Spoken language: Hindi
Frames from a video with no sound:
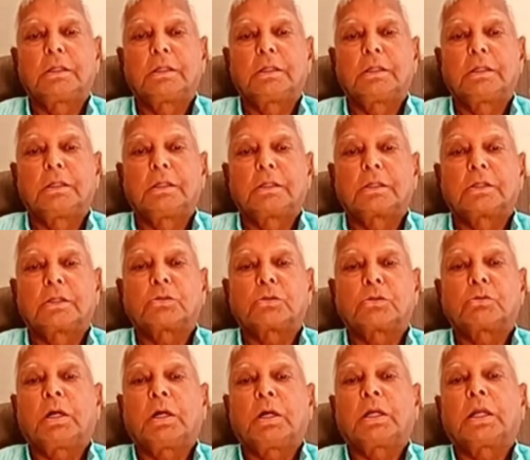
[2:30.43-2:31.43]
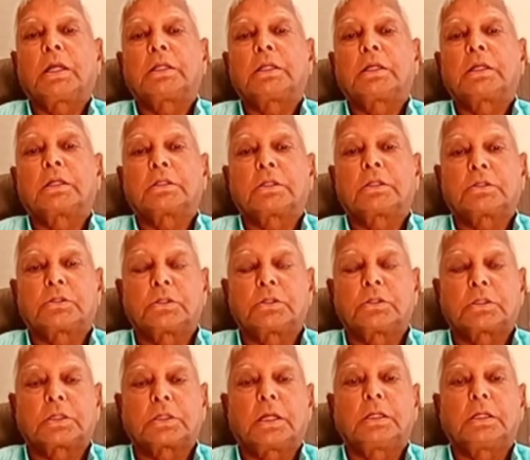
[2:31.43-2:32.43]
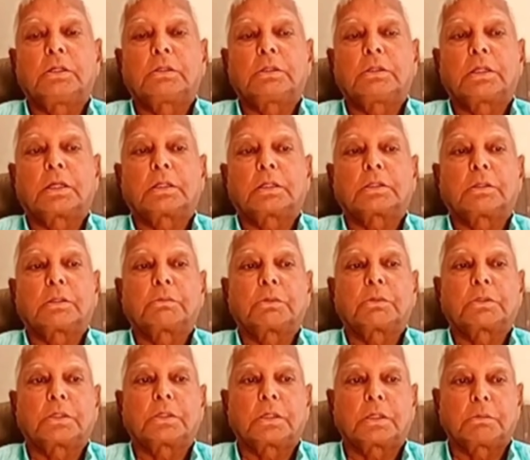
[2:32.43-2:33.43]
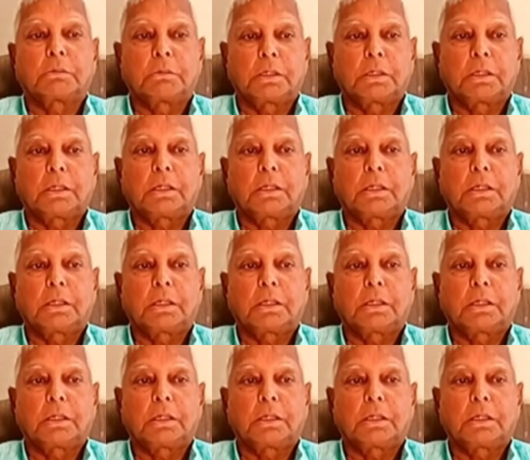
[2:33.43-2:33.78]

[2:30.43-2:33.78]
किसको हरा देंगे तो सीट खाली हो जाएगा तब वो टिकट मिलेगा